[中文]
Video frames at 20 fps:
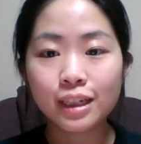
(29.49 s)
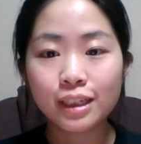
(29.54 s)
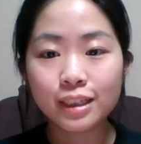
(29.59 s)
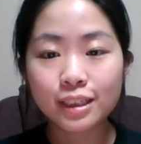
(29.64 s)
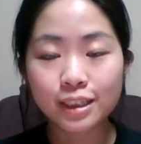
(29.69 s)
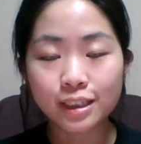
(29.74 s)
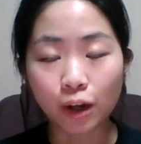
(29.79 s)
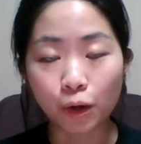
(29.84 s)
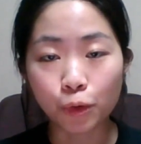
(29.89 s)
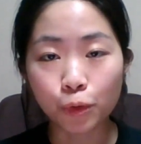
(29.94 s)

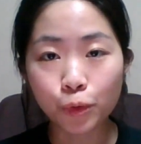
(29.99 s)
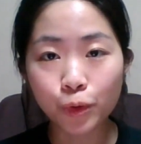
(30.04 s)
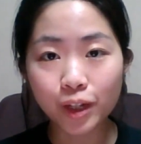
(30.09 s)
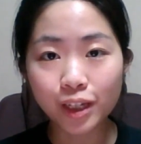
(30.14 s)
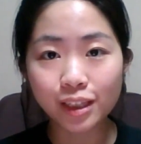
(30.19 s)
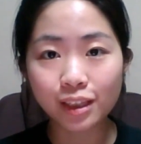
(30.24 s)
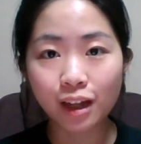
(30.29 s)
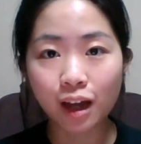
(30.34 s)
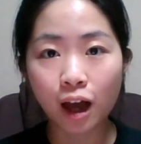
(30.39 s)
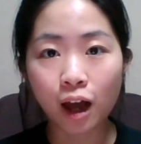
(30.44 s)
小慧
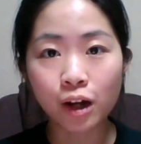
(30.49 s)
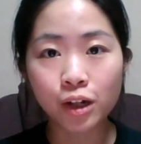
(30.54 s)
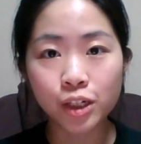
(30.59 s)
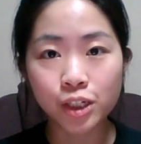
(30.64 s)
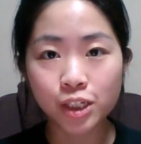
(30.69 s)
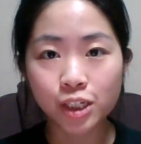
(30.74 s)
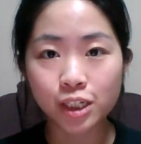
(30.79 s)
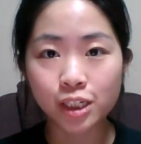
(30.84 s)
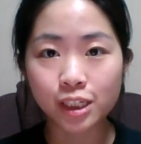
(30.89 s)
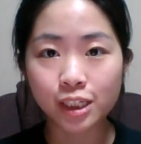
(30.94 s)
呢
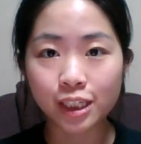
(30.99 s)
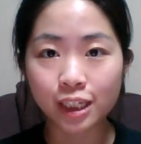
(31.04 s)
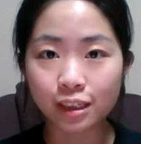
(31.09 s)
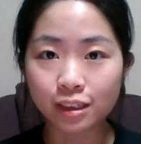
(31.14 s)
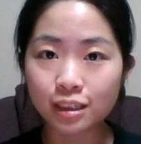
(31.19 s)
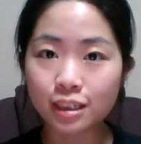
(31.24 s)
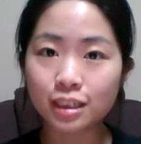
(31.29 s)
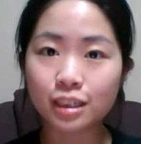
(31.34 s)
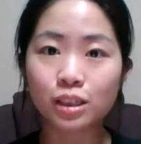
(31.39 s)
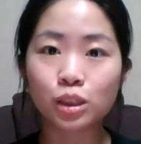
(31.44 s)
是年
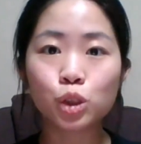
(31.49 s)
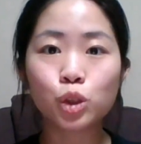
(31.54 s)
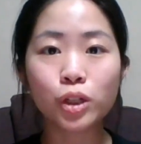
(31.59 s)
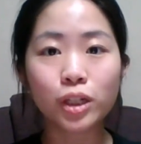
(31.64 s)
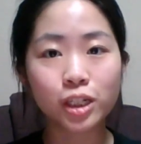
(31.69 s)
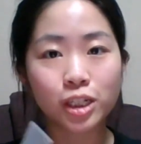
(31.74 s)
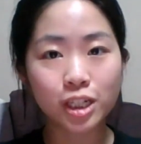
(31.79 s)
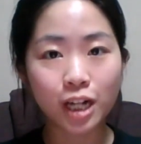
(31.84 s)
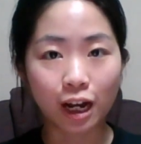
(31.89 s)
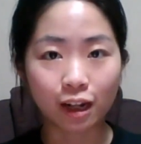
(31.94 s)
纪
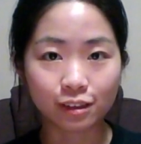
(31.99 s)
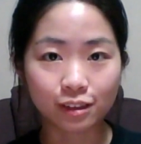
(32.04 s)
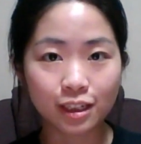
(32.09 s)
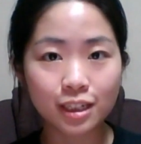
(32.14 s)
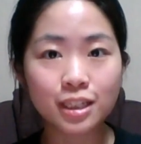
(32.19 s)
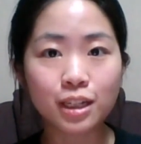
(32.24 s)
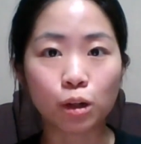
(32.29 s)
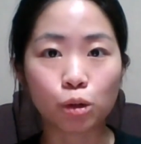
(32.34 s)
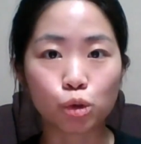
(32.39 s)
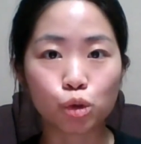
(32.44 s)
最长的
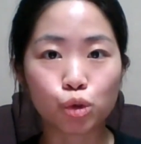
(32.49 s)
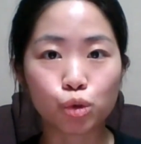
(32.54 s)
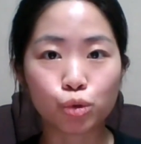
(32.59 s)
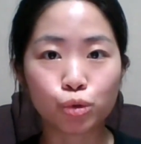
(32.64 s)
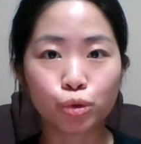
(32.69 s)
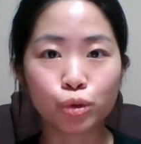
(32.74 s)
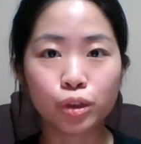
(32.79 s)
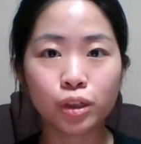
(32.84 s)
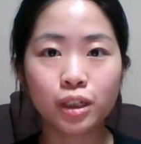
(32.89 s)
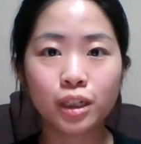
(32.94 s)
小
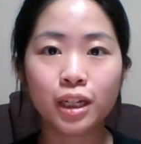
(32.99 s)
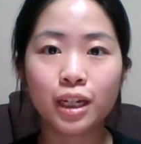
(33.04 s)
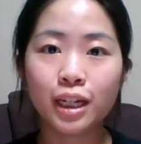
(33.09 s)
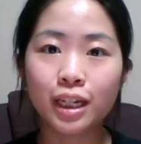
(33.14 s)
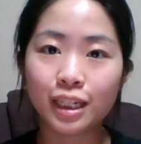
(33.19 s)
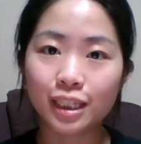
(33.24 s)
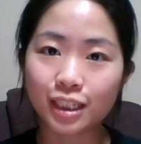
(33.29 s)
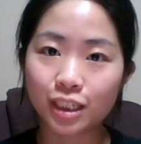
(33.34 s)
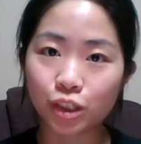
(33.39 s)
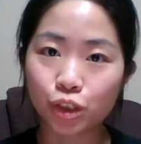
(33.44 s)
猪，
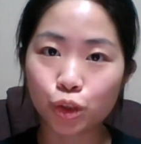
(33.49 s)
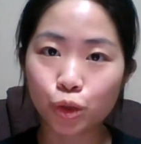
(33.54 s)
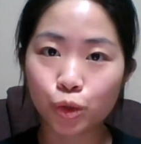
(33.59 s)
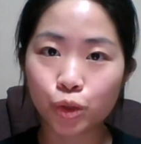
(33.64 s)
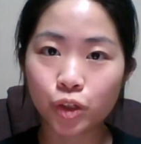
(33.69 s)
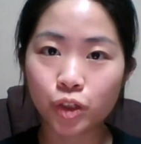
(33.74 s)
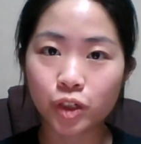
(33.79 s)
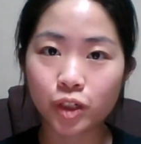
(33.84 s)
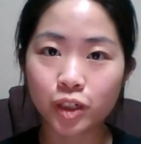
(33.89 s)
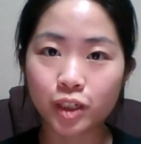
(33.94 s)
也就
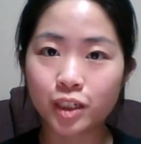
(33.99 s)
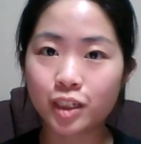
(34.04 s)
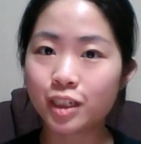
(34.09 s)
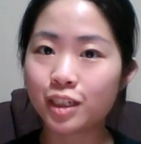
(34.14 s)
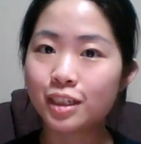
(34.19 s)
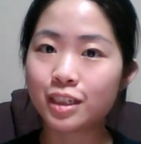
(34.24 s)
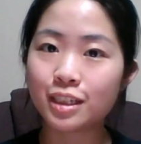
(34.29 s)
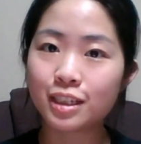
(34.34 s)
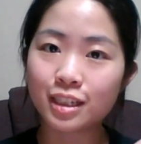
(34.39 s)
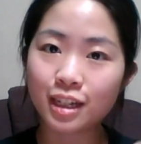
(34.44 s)
是
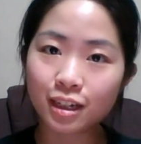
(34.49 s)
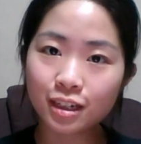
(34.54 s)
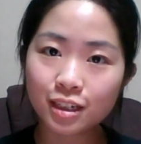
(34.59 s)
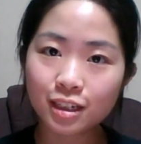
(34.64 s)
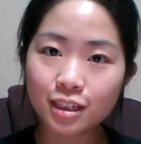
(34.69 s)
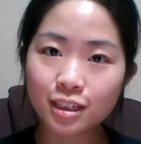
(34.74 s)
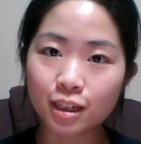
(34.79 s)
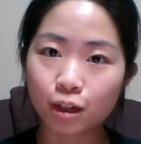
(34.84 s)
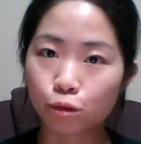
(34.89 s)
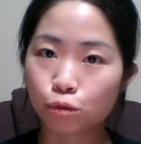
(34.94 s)
这三只
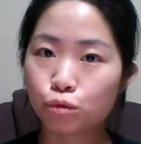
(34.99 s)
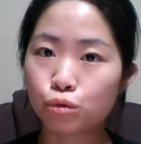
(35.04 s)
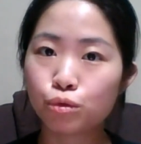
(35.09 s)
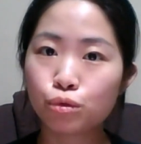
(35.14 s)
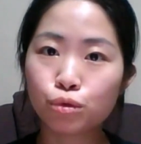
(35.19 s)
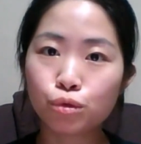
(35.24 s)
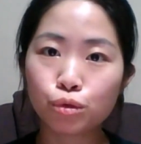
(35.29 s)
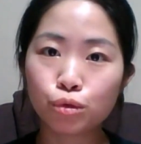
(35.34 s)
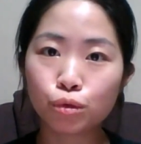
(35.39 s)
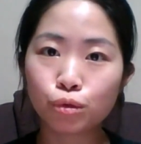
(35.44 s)
小
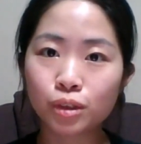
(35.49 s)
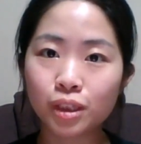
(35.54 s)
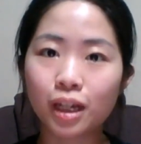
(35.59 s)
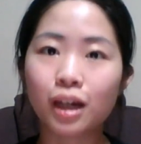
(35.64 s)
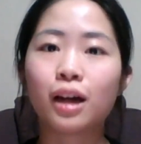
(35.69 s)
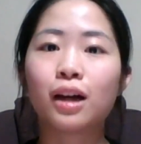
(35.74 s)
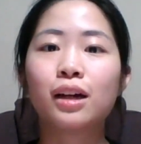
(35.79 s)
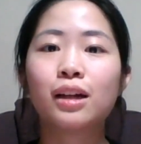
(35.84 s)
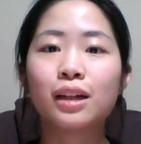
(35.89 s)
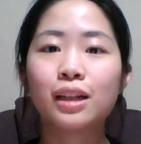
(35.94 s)
猪中
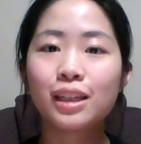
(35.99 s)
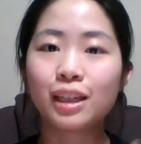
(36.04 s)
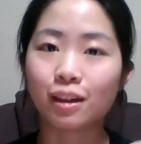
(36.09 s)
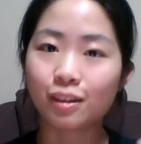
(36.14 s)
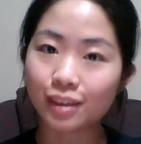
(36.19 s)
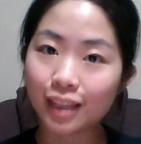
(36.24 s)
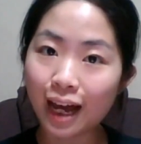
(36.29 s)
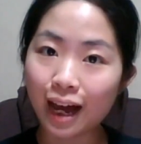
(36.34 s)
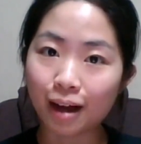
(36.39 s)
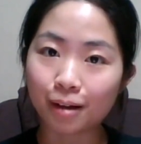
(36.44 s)
的老
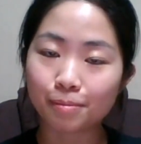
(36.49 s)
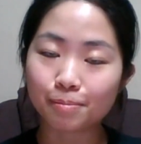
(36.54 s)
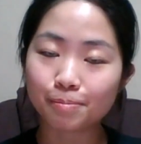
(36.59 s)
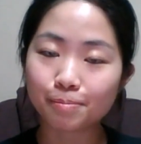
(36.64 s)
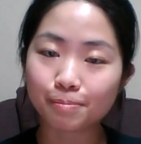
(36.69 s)
大。